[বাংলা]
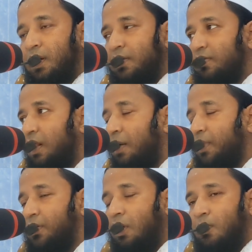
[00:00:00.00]
এই
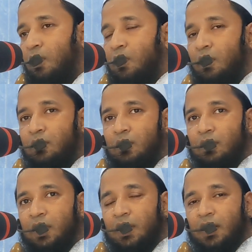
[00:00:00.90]
ইসলামের ধর্মগ্রন্থ
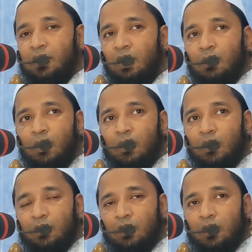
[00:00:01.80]
দিনের
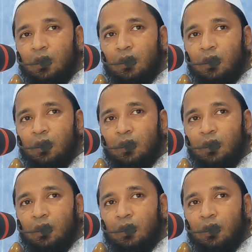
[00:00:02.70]
ধর্মগ্রন্থ